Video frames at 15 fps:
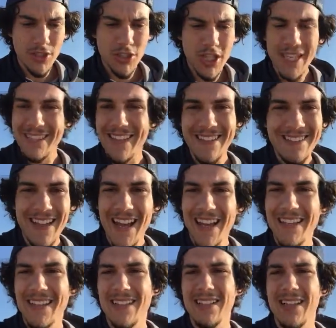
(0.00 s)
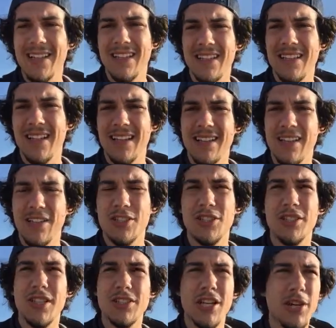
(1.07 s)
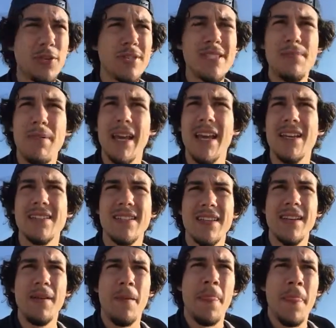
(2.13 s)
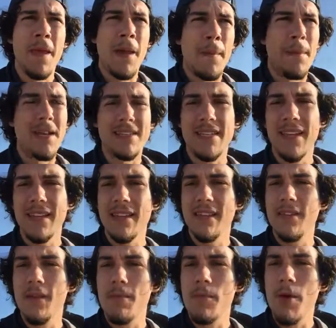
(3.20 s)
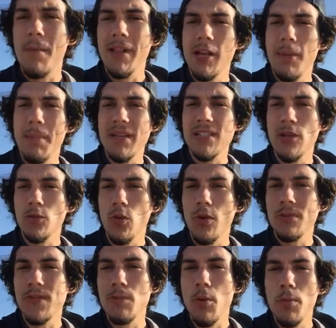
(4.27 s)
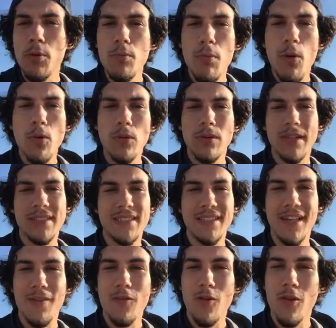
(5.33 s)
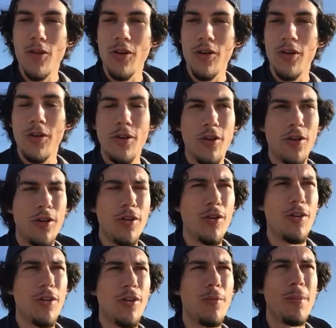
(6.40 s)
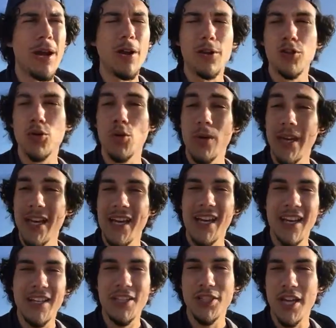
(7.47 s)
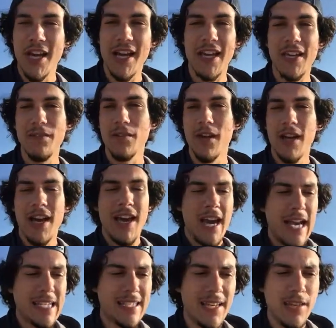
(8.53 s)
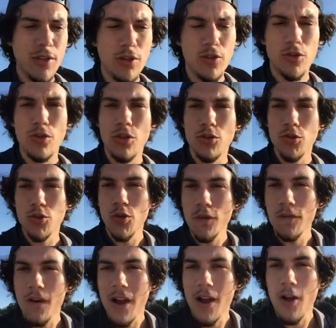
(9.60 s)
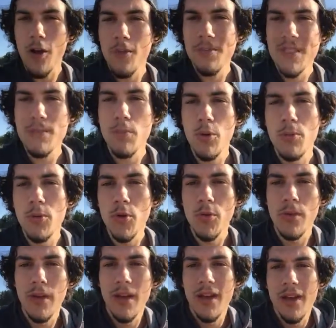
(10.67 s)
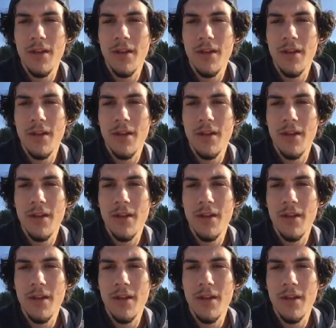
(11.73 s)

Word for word: chaque détail dans, chacun de ses magasins. Essayez ben, essayer de, mettre le présentoir un petit peu plus beau, essayer d'avoir un, meilleur sourire quand les gens arrivent, essayer de, toujours faire un petit peu mieux.